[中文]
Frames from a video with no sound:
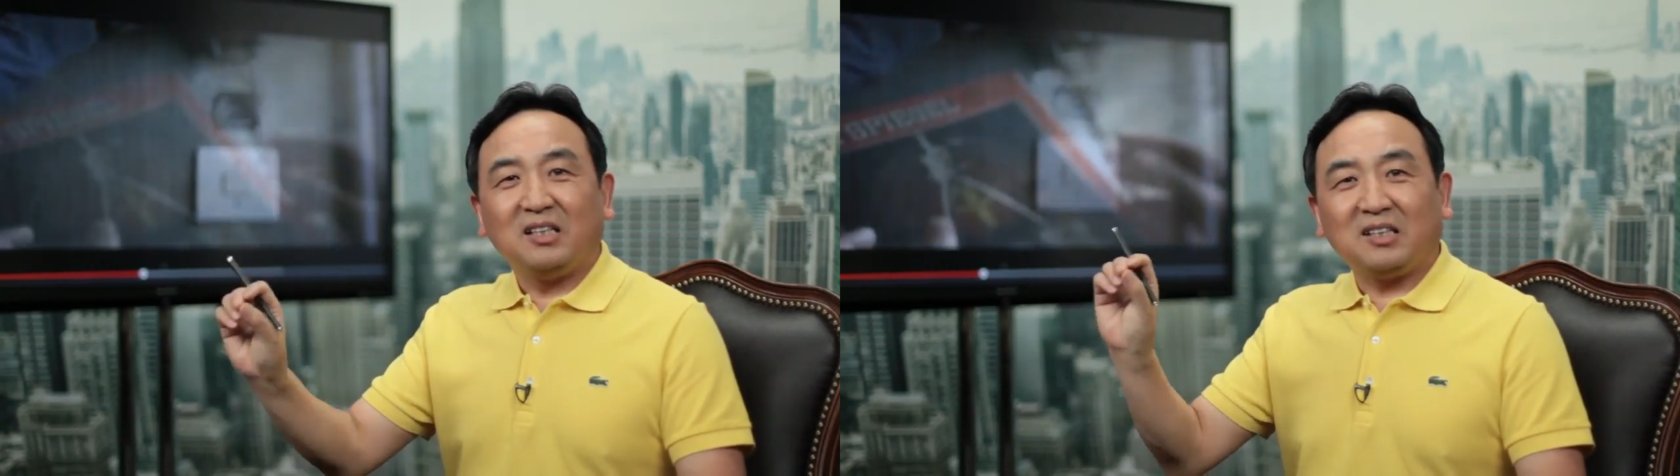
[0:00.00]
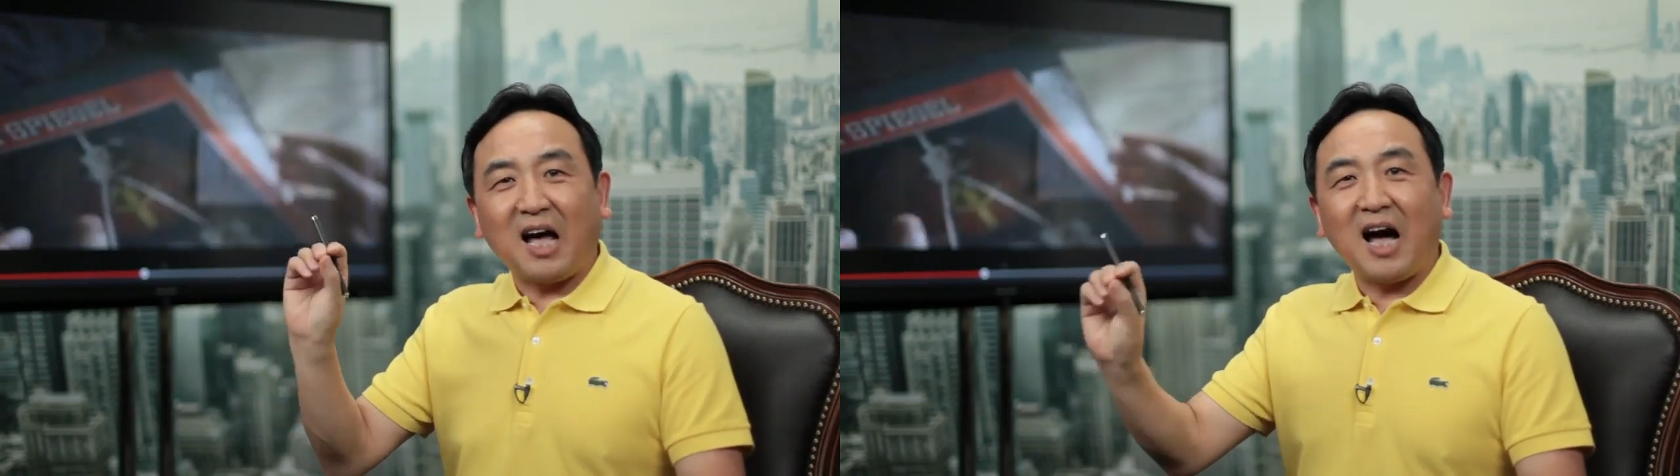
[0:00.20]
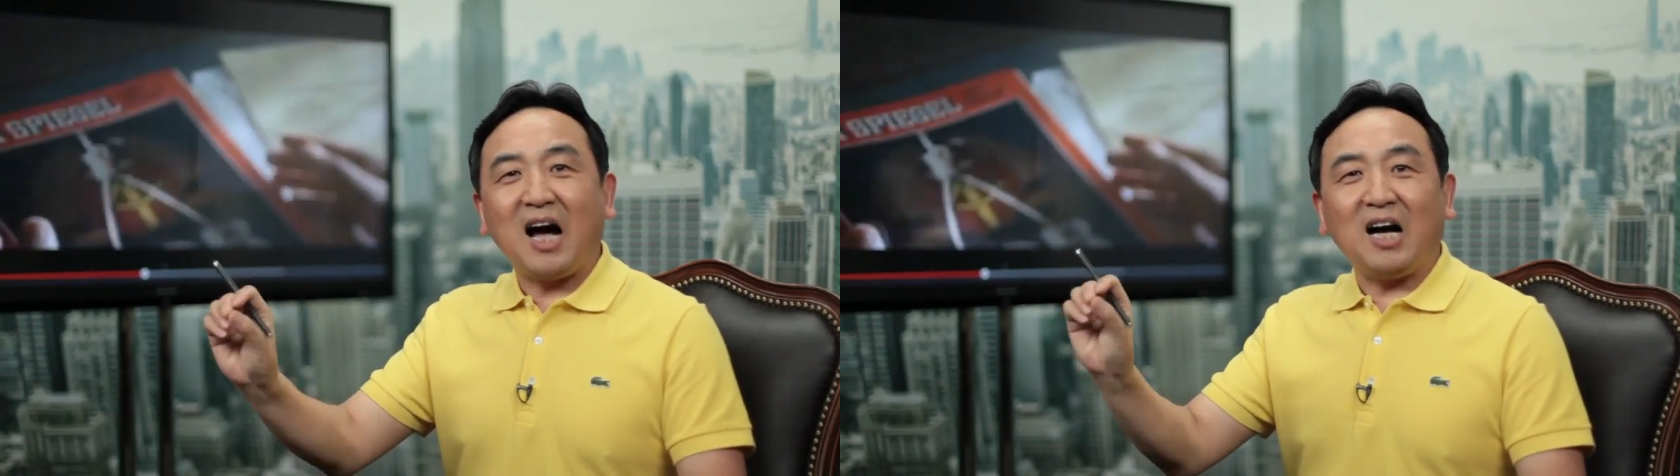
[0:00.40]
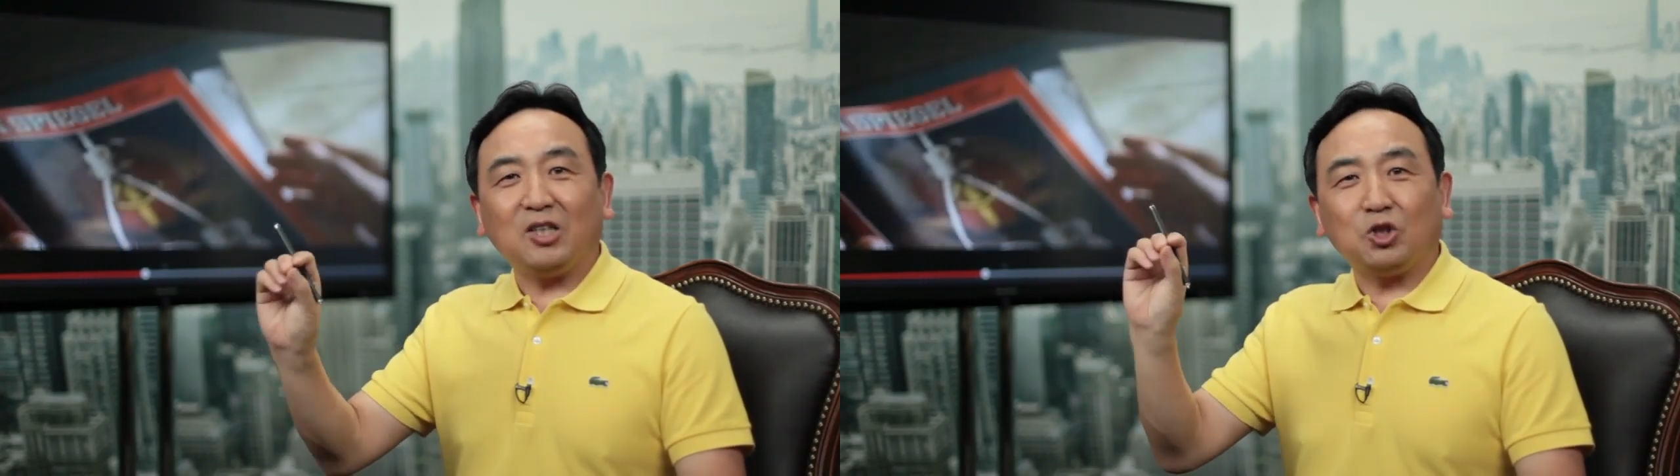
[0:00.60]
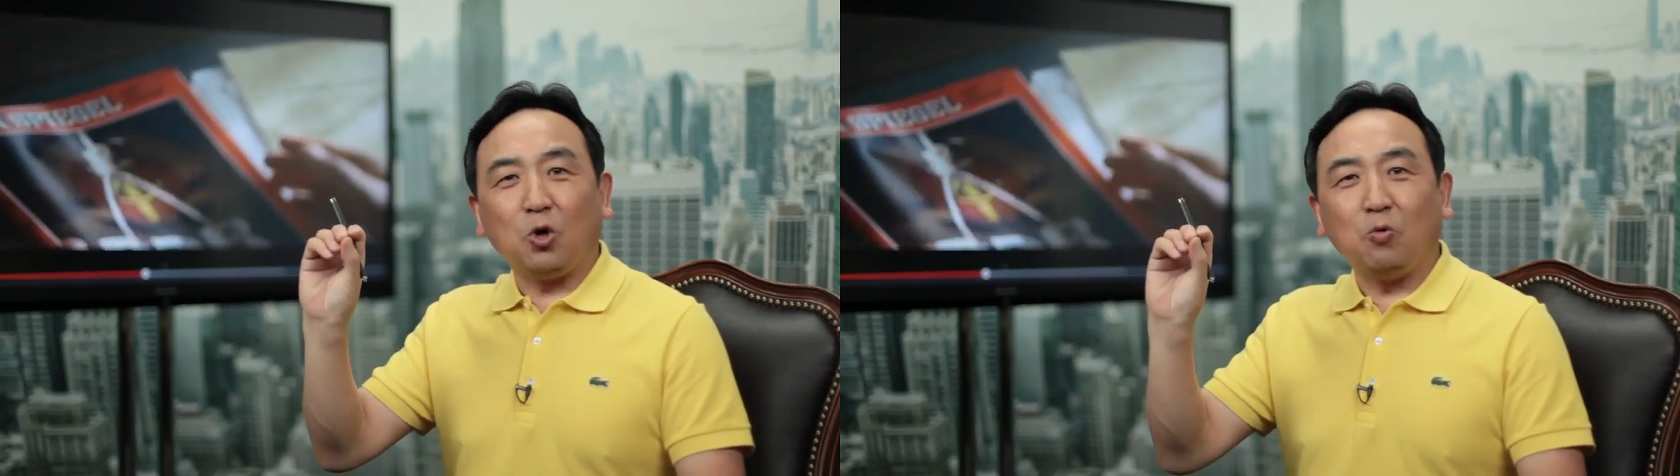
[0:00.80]
他
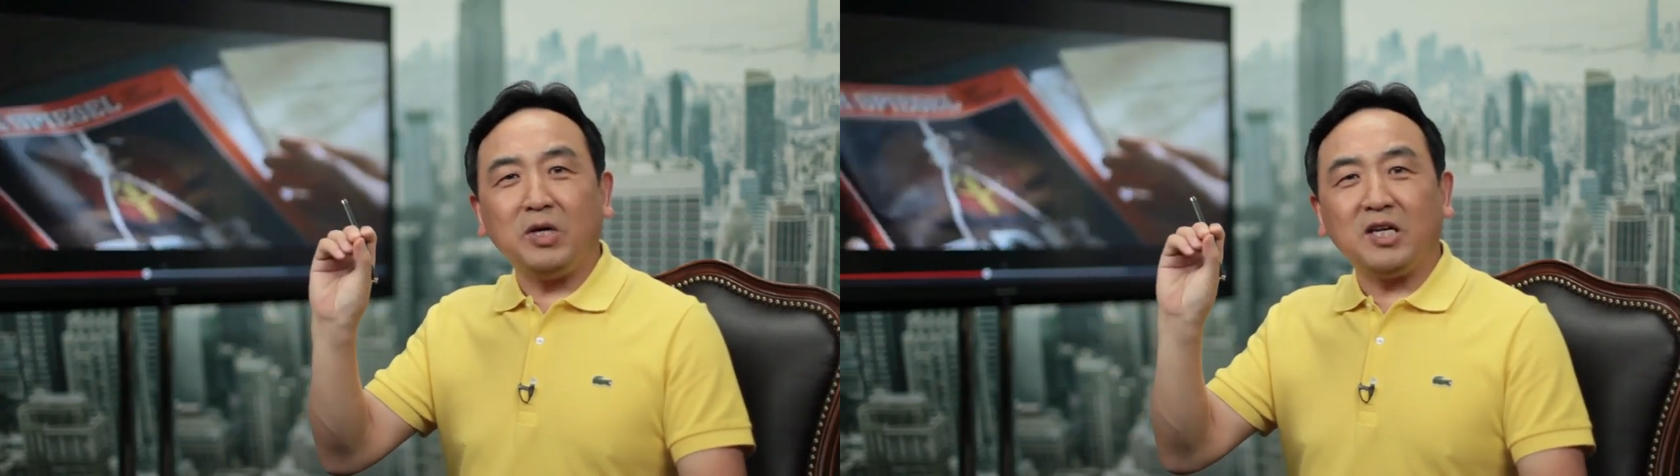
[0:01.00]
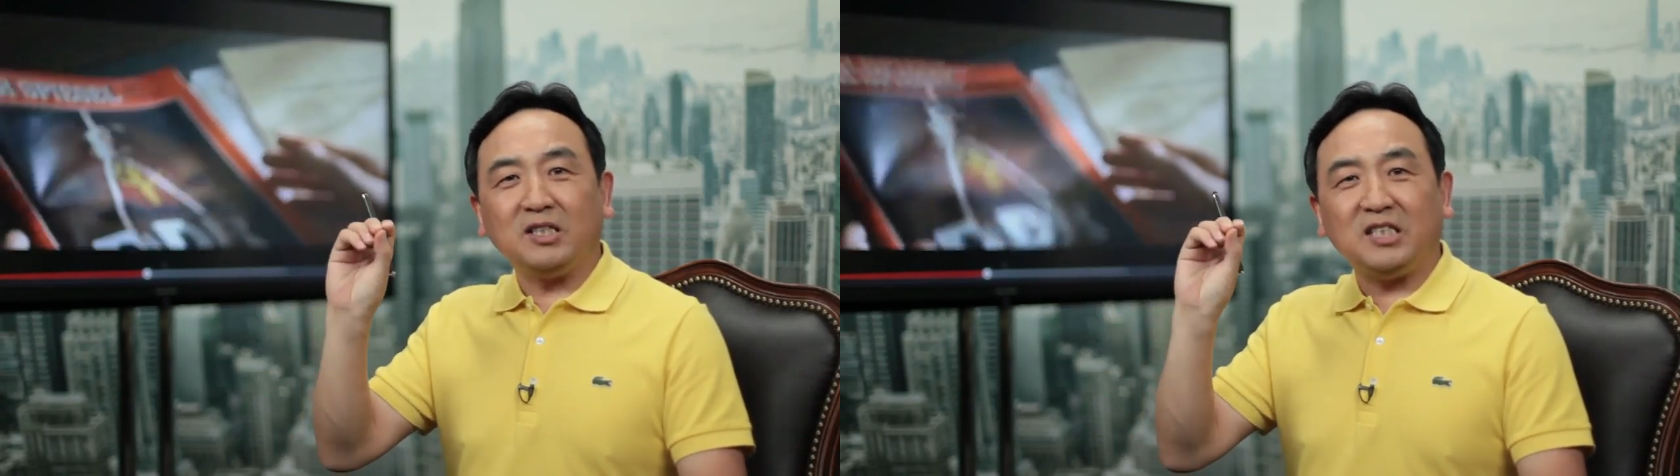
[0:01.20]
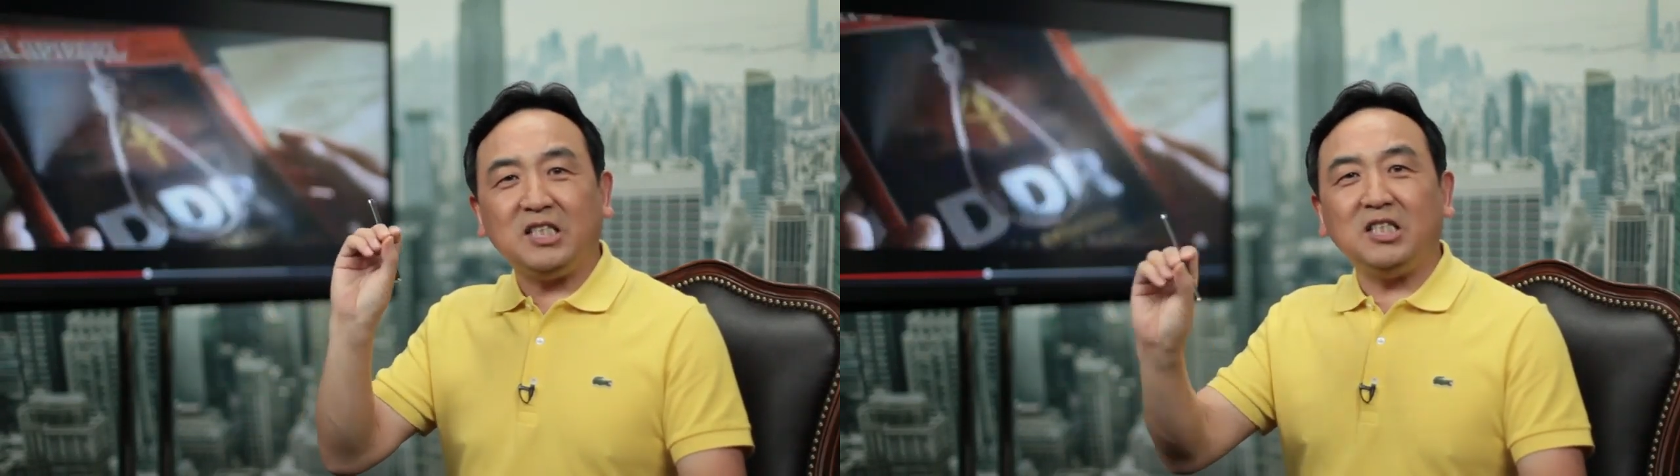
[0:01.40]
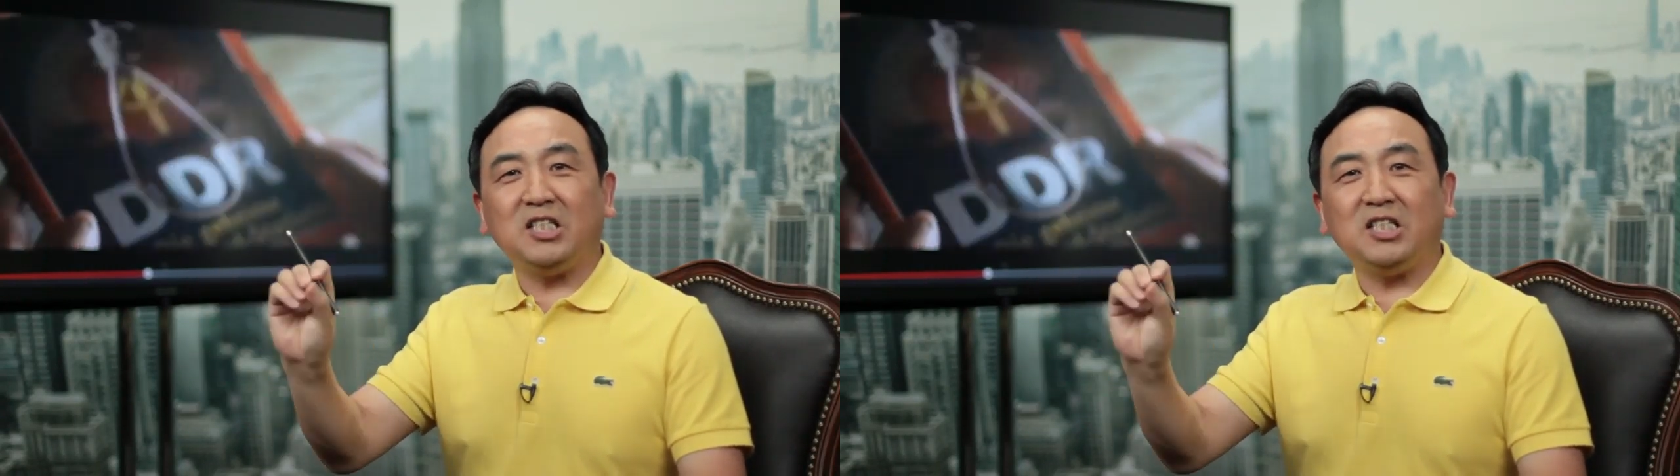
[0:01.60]
从一个极